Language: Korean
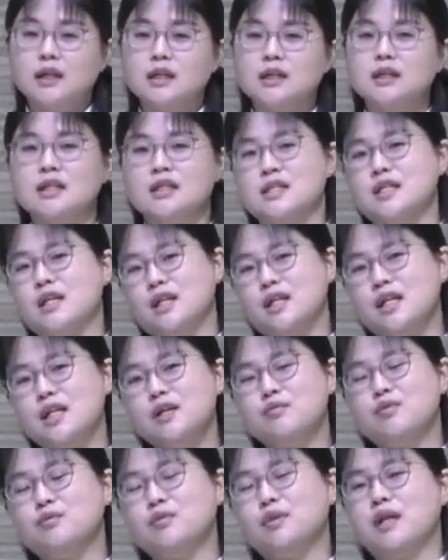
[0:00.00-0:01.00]
이제
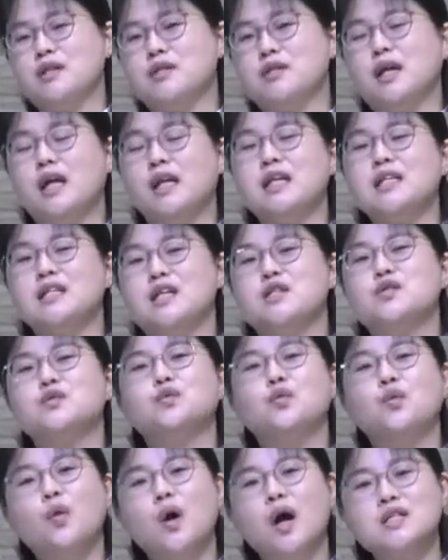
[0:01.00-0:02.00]
이 부분에서는 하나님께서
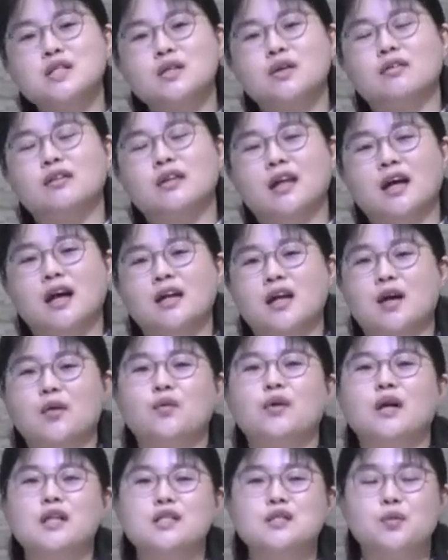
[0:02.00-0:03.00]

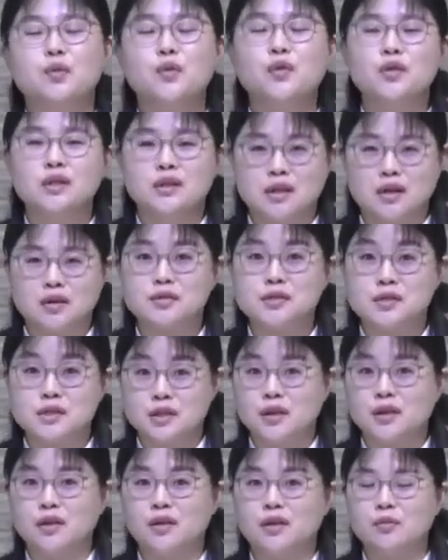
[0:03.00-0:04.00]
노하셨다라고까지 표현이
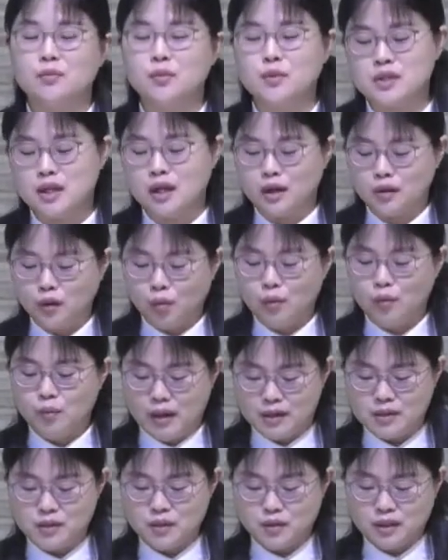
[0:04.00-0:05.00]
되었어요. 모세가 너무
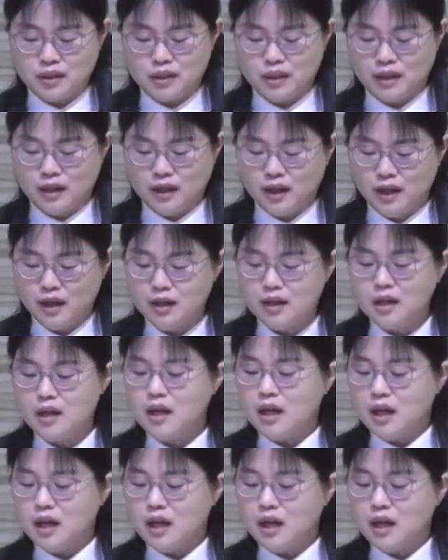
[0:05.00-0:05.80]
망설이니까.